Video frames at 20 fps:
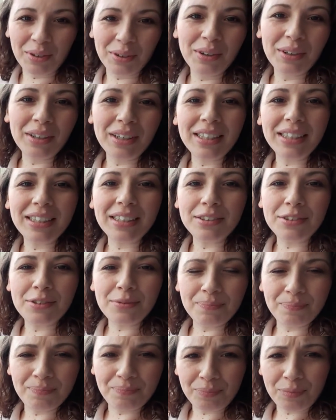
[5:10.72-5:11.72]
noi
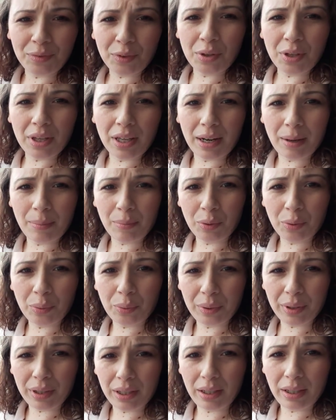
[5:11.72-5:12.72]
mm, toglieremo
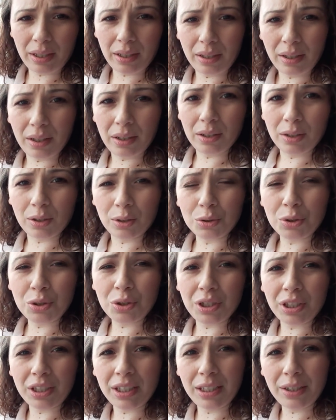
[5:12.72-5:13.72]
qui lo
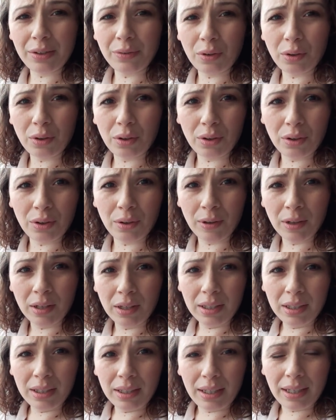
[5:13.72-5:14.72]
scivolo,
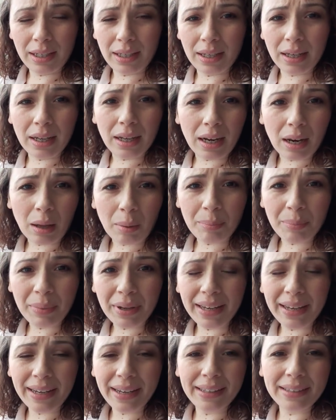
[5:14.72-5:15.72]
eh,
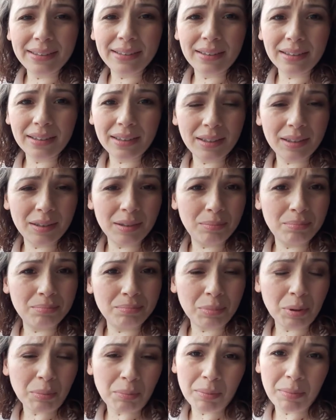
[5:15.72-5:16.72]
l'abete, mm,
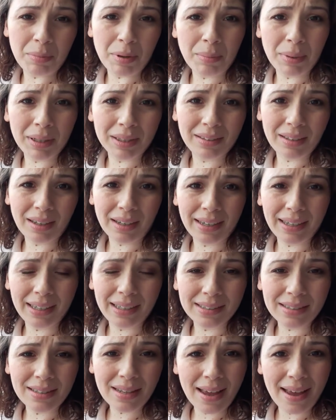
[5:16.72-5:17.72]
probabilmente anche
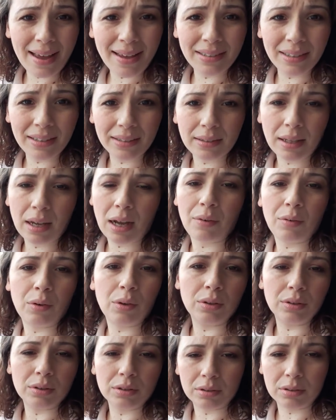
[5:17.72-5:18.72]
le sedie, il
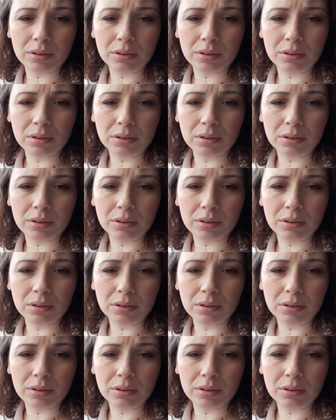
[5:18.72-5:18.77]
tavolo, eh,